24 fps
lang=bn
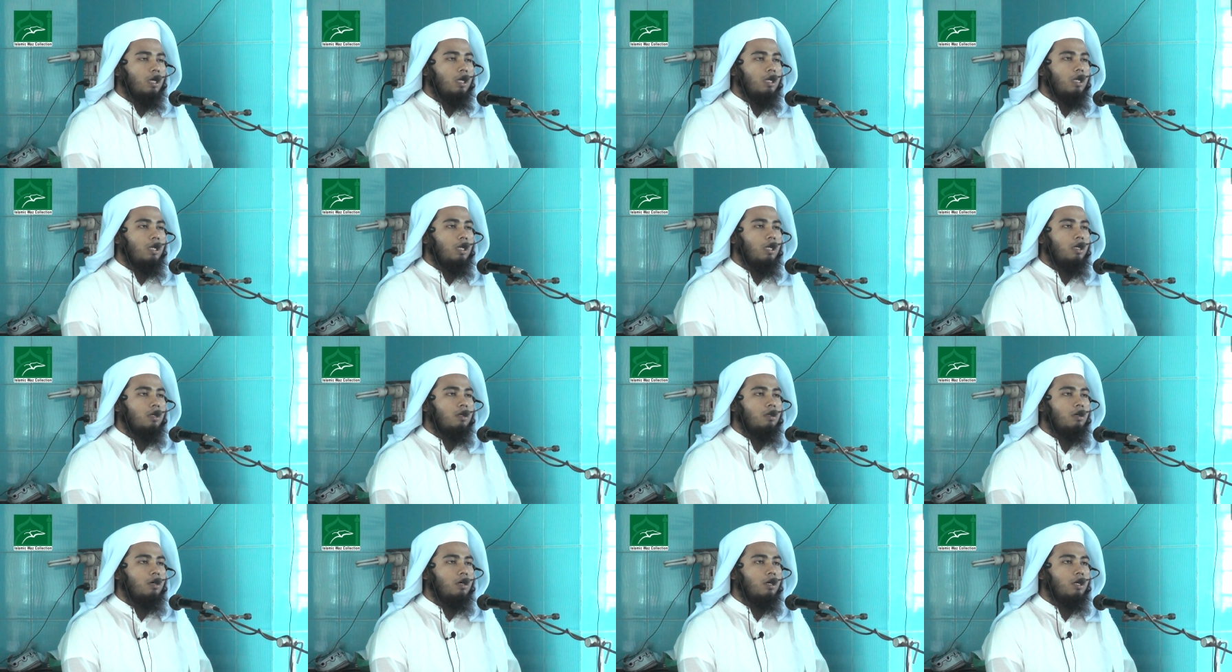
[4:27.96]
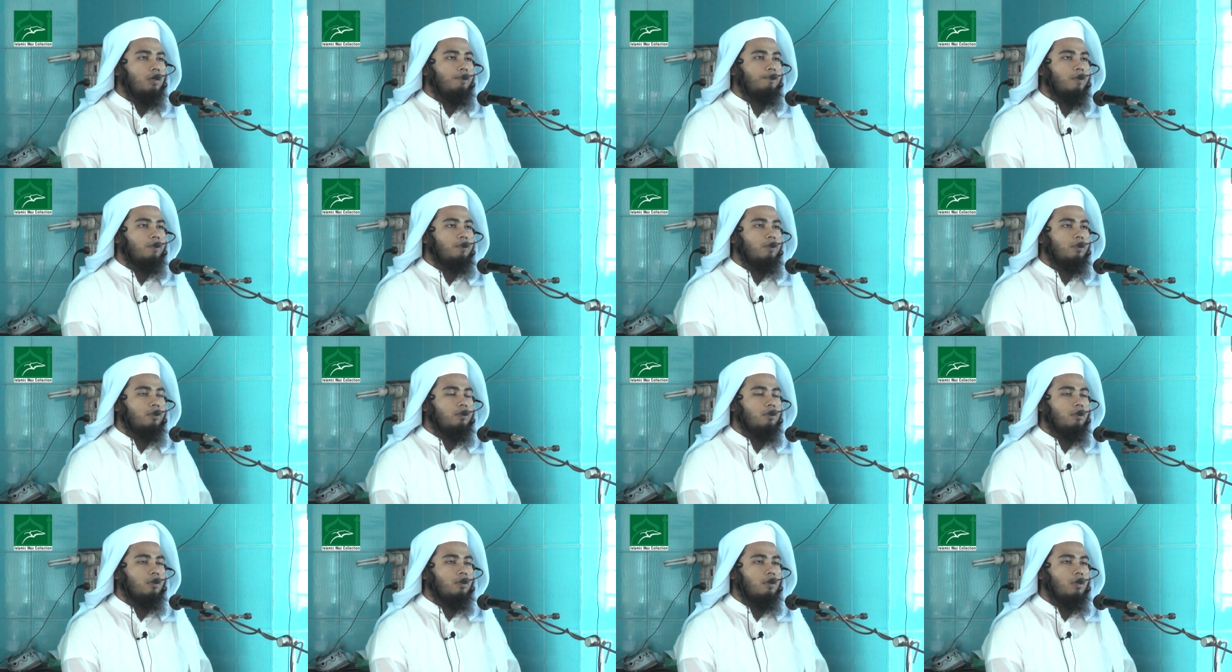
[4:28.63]
আল্লাহর ঘর
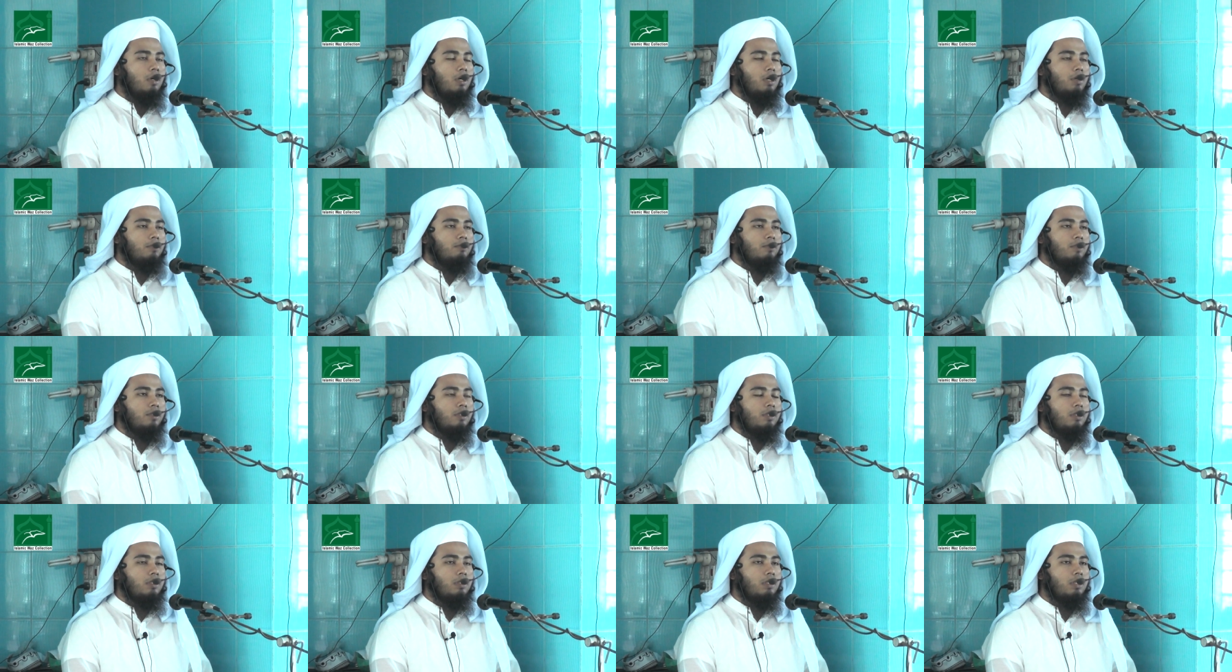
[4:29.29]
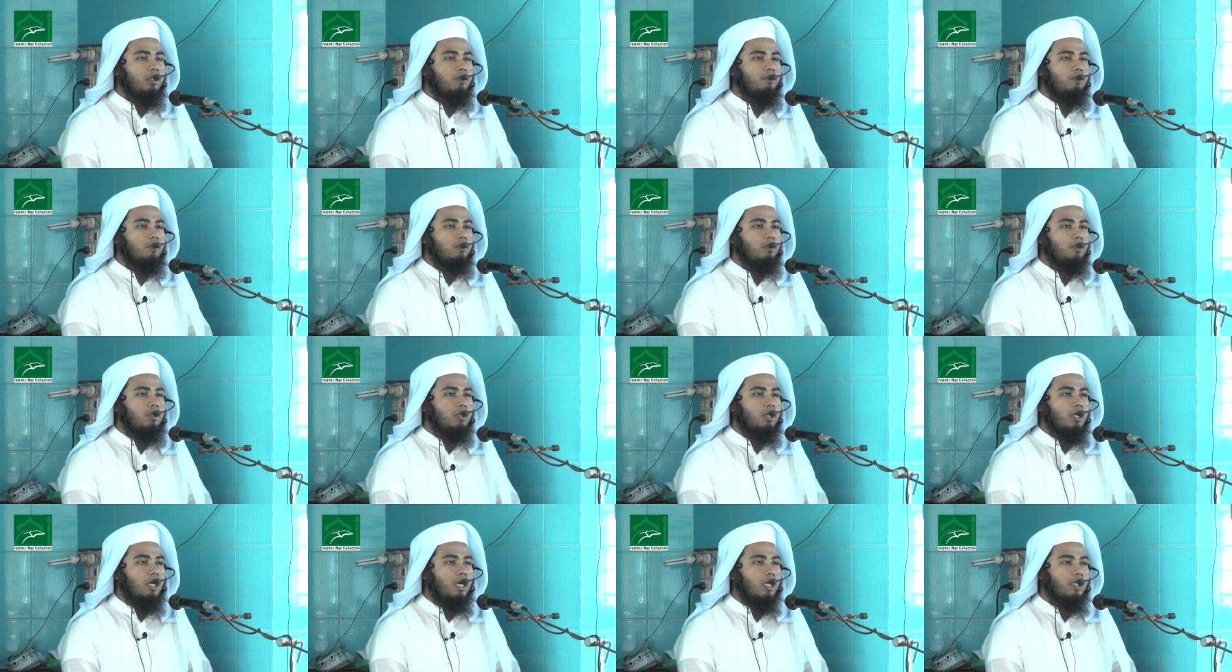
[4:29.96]
পবিত্র ঘর মসজিদের
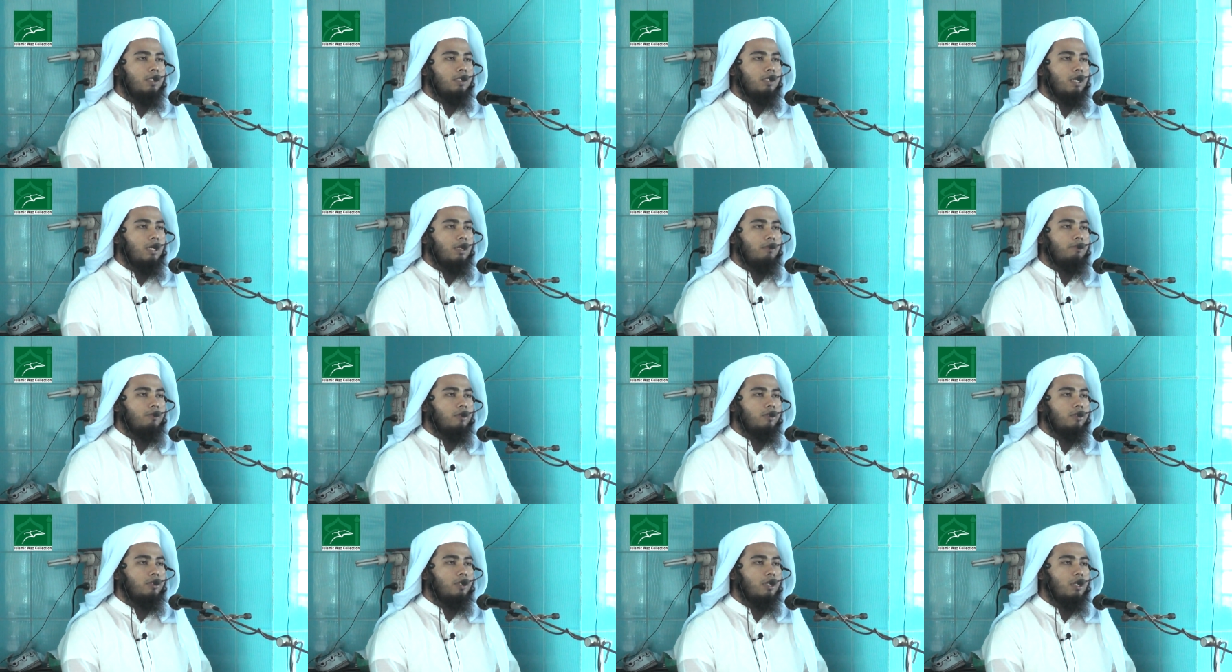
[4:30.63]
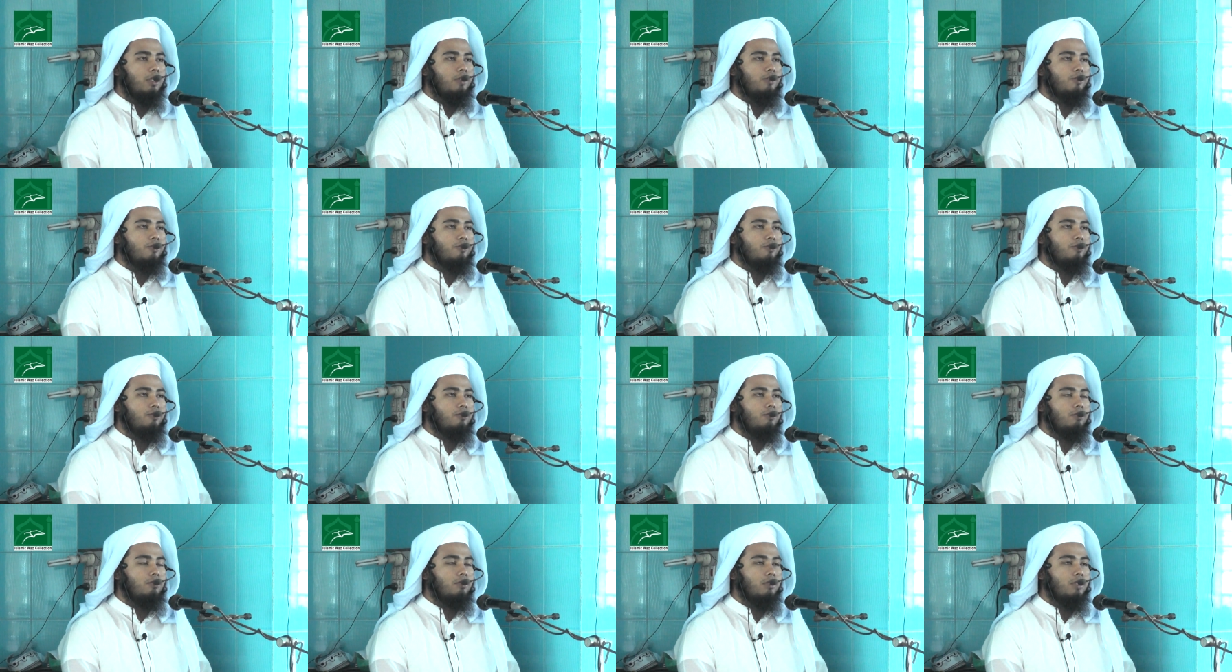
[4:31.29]
মধ্যে আসার বসার
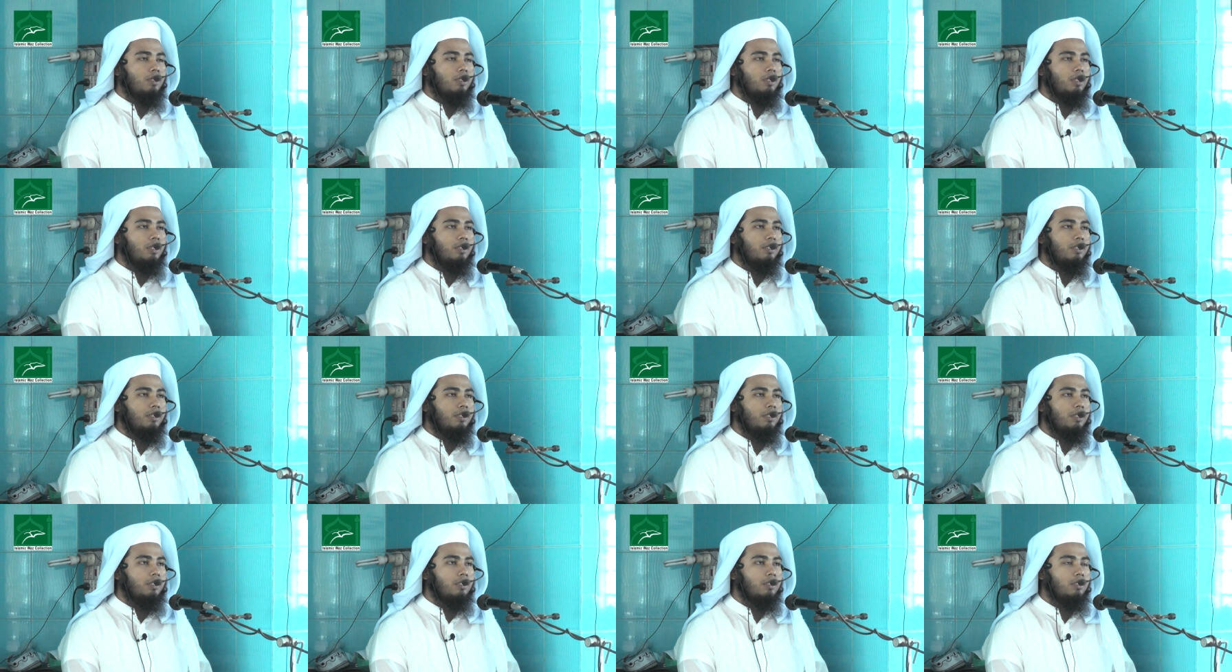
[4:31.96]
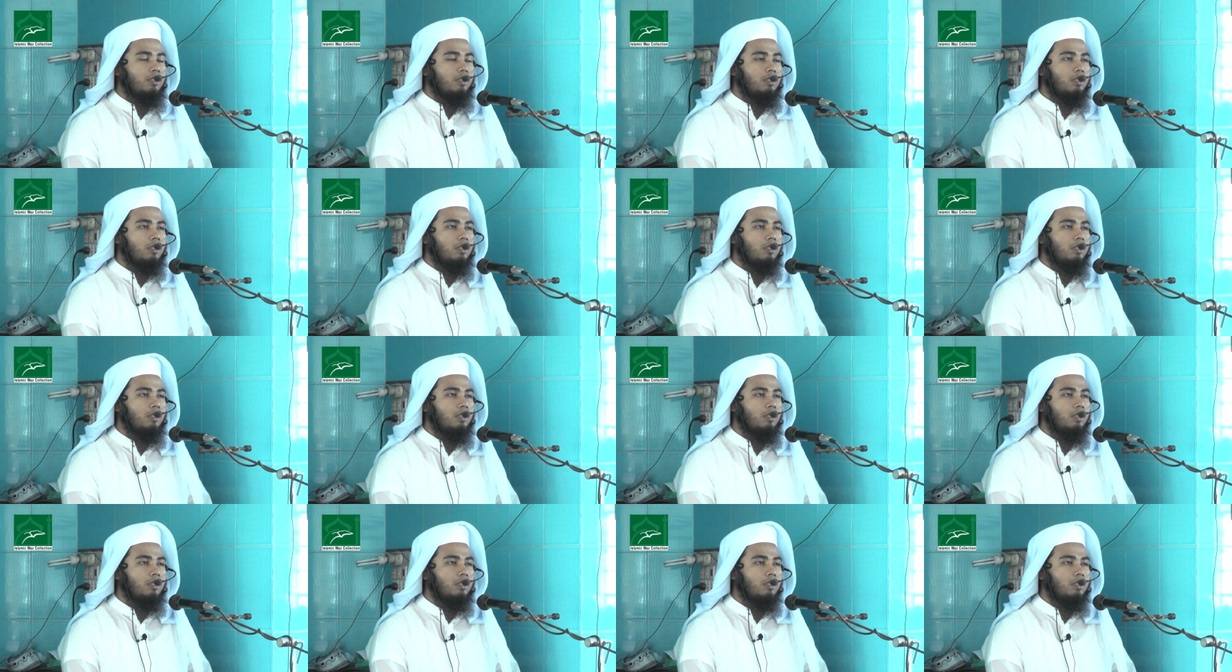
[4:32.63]
সুযোগ করে দিয়েছেন